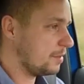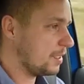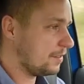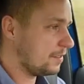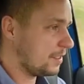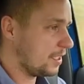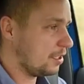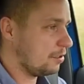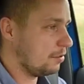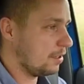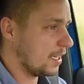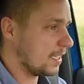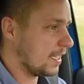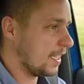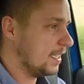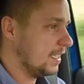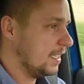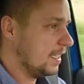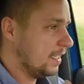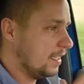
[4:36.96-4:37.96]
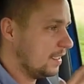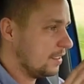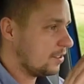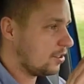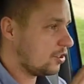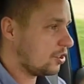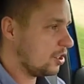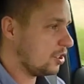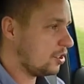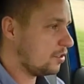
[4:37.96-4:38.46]
mnie w Tiguanie.
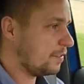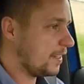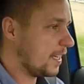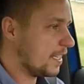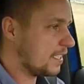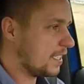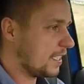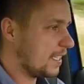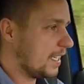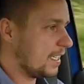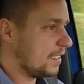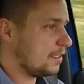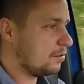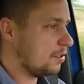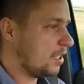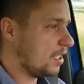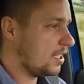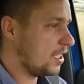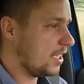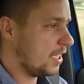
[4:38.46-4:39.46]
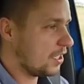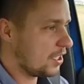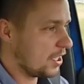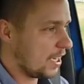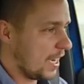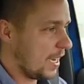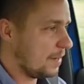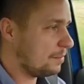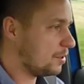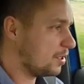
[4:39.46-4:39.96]
3 czwarte gazu nie dzieje
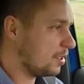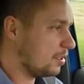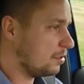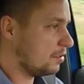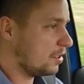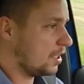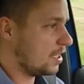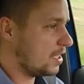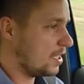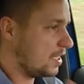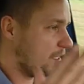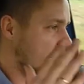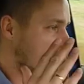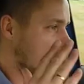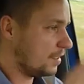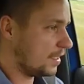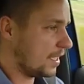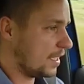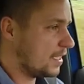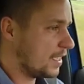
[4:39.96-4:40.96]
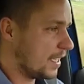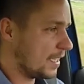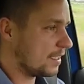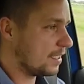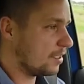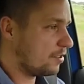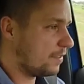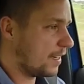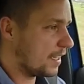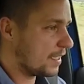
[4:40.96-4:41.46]
się absolutnie nic. Ostatnia
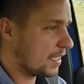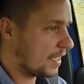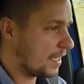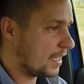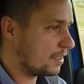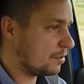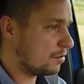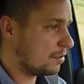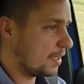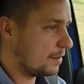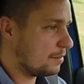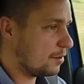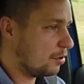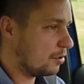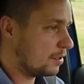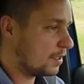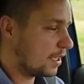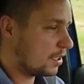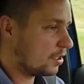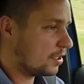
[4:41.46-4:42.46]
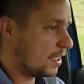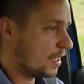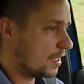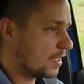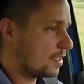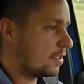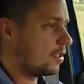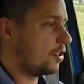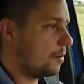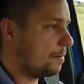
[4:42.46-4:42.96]
1 czwarta gazu samochód zaczyna
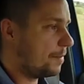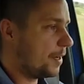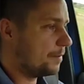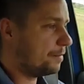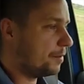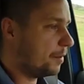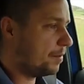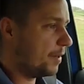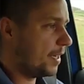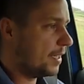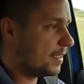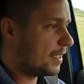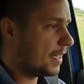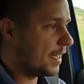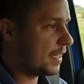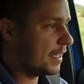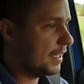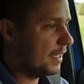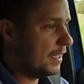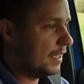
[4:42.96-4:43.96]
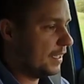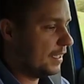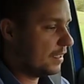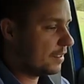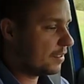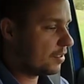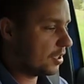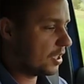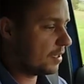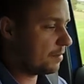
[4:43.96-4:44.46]
nas kopać po plecach,
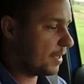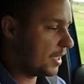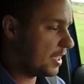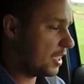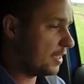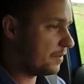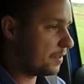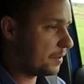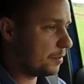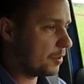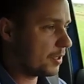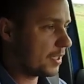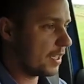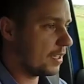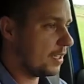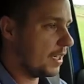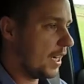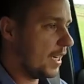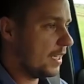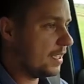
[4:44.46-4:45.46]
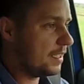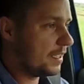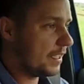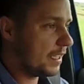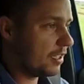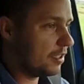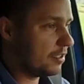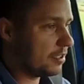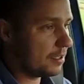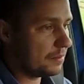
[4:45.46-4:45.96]
co nie ma nic wspólnego ani z
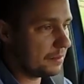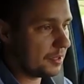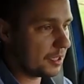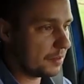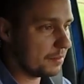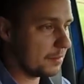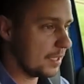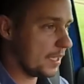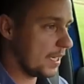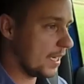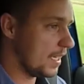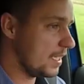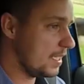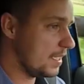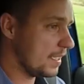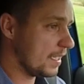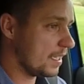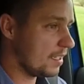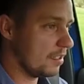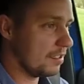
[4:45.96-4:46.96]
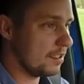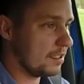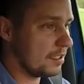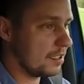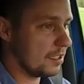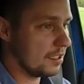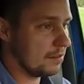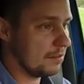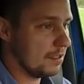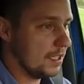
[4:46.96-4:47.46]
ekonomią, ani z
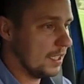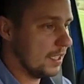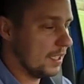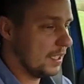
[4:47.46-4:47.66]
ekologią,